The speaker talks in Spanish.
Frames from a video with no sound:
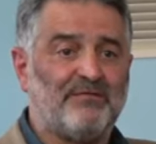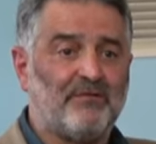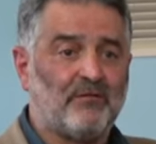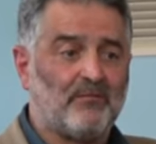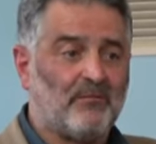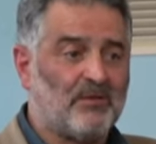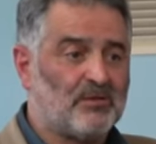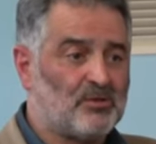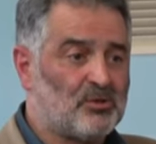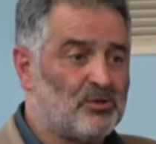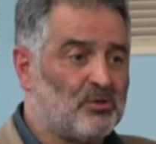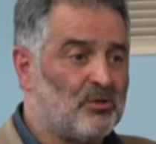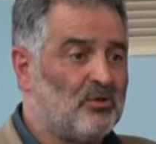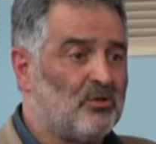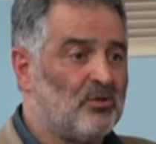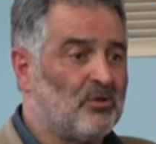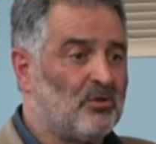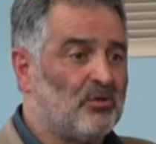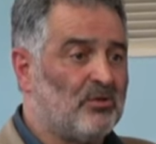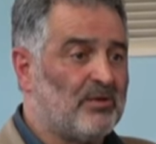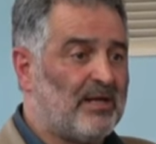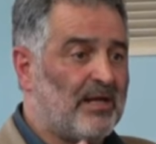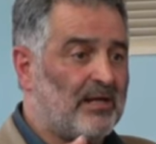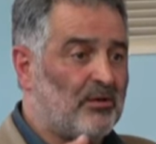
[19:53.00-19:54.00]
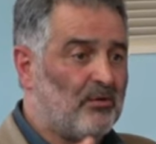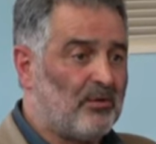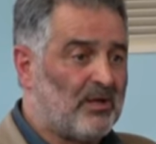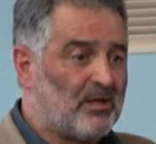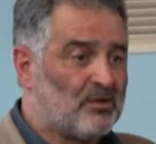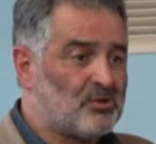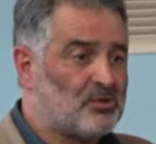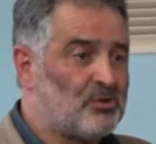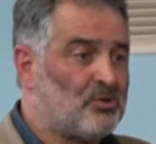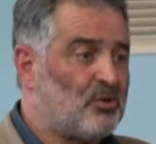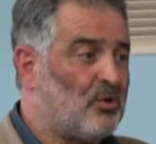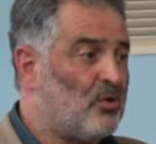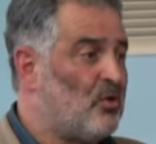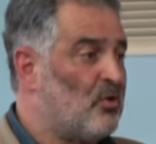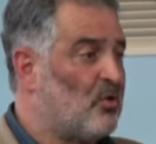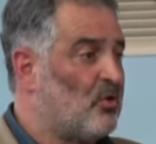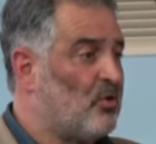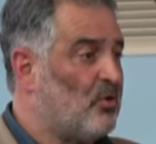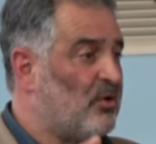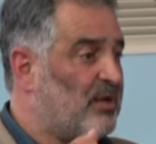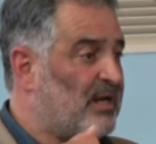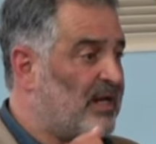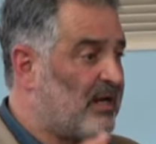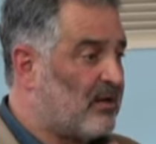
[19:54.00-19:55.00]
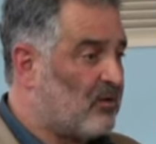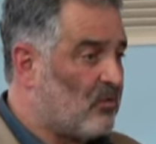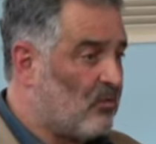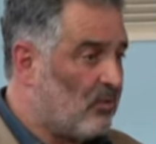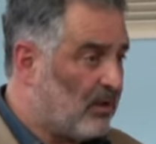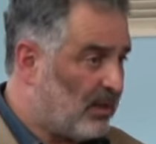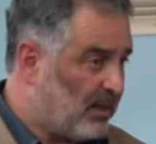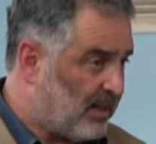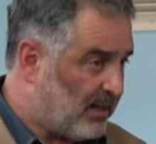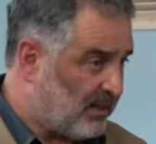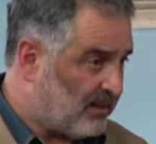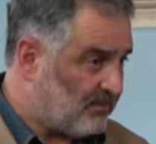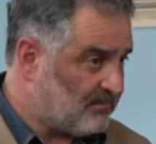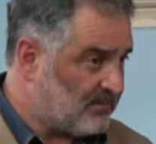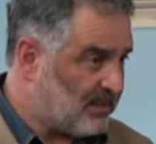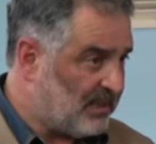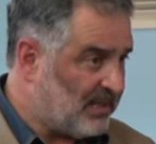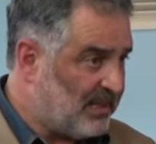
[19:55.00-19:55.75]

formación, con la educación, con la escuela.